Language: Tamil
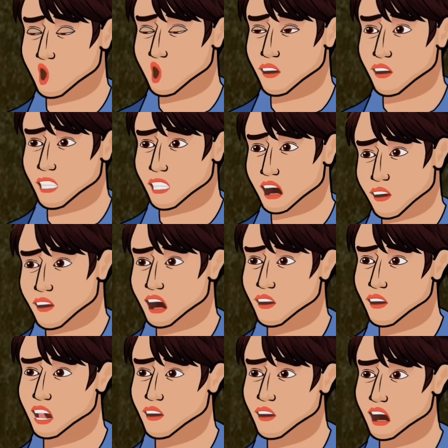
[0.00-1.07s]
எதுவும் புரிய
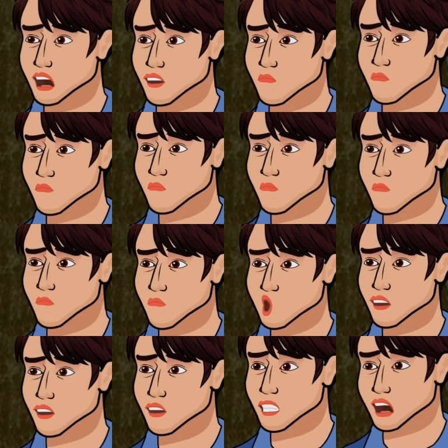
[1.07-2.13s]
மாட்டேங்குது நித்தின்
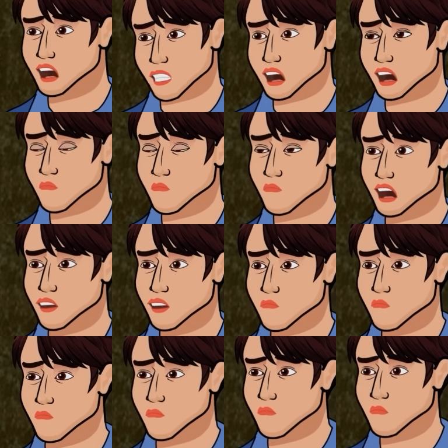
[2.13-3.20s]
எதுவுமே புரிய
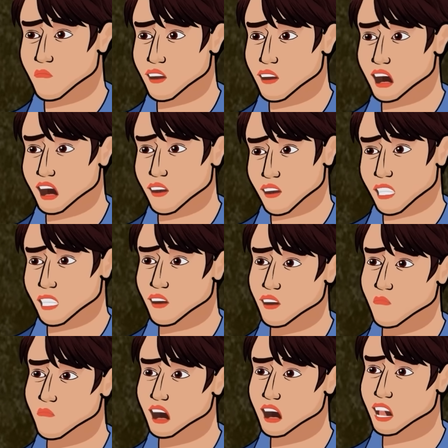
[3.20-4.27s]
மாட்டேங்குது அப்படி நம்ம
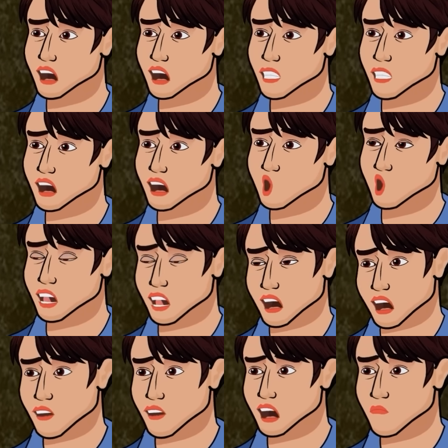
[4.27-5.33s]
ரெண்டு பேருக்கும் என்னதான்
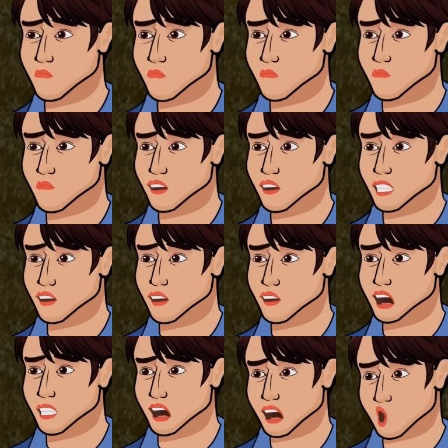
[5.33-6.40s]
நடந்துகிட்டு இருக்கு இதெல்லாம்
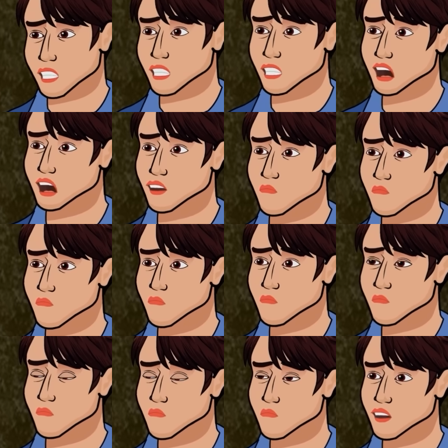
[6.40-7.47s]
எப்படி நடக்க முடியும்
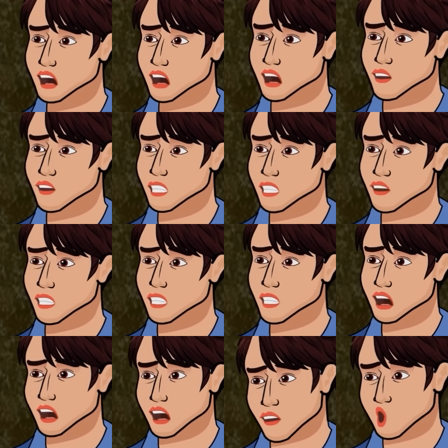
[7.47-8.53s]
ஒரு ஆளு நம்மளோட
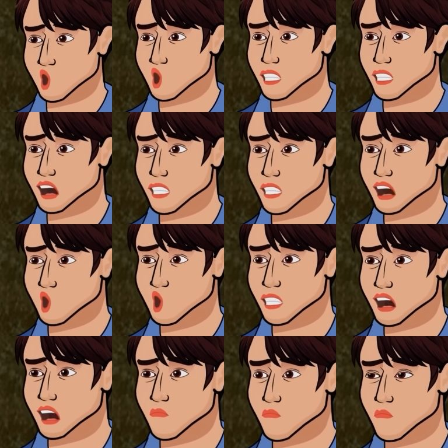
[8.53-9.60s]
டிராயிங்ல இருந்து வெளியே
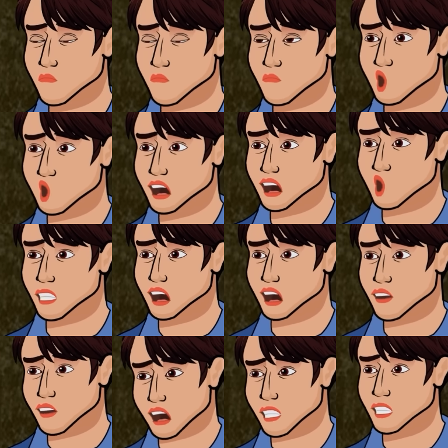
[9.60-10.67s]
வந்தான் அப்புறம்
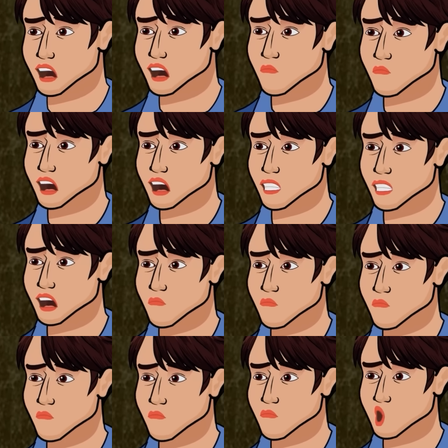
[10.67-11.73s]
பூஜாவோட கையை பிடிச்சுக்கிட்டு
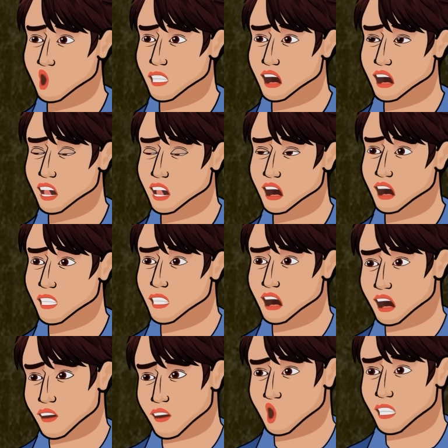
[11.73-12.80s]
அவளை கூட்டிக்கிட்டு
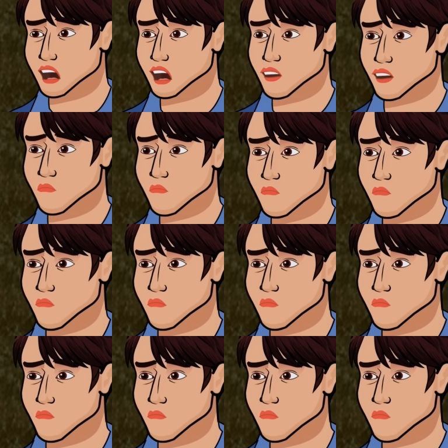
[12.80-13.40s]
மறைஞ்சும் போயிட்டான்